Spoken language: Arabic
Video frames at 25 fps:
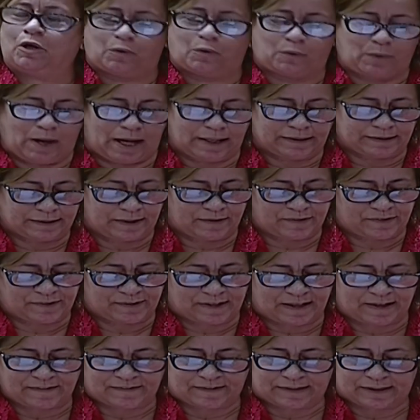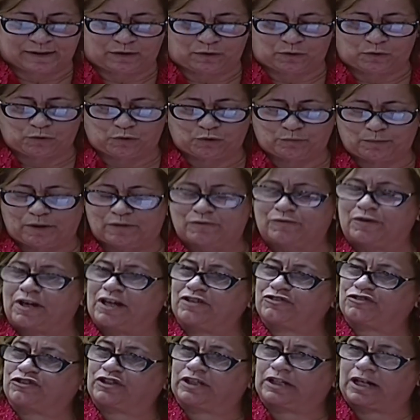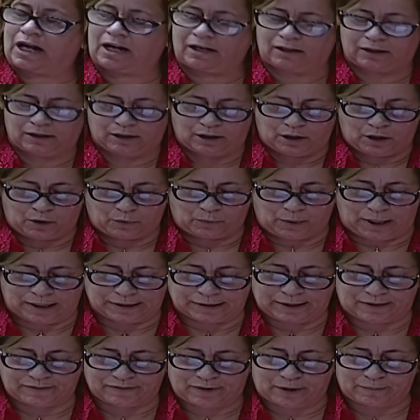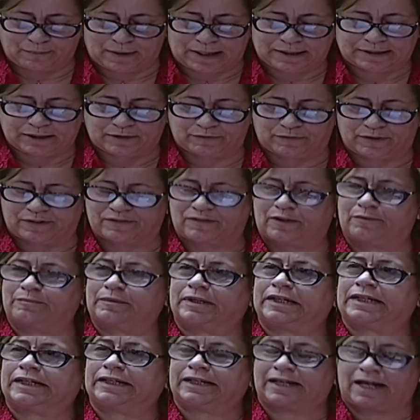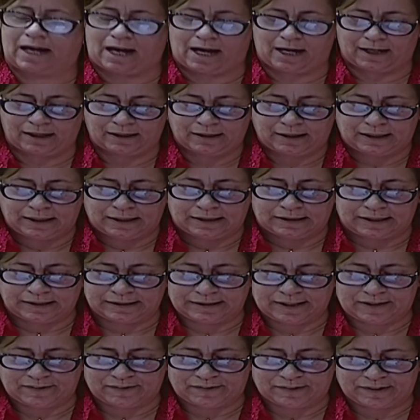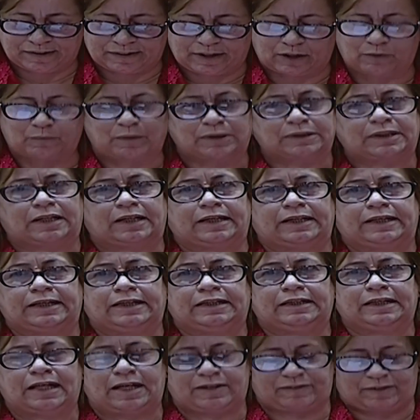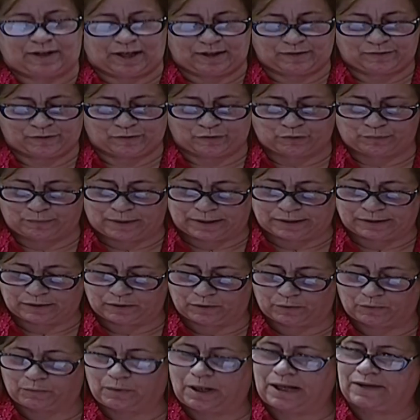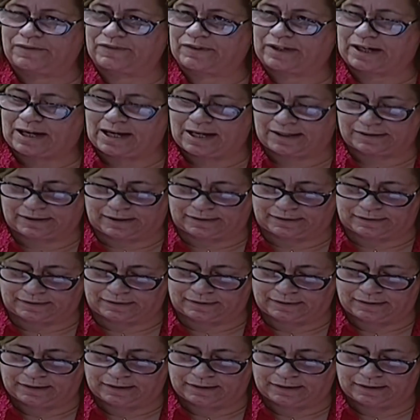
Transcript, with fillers: هو أن سياسة الحكومة فاشلة وأن التمادي في تمريرها لن يزيد الوضع إلا تأزما واحتقانا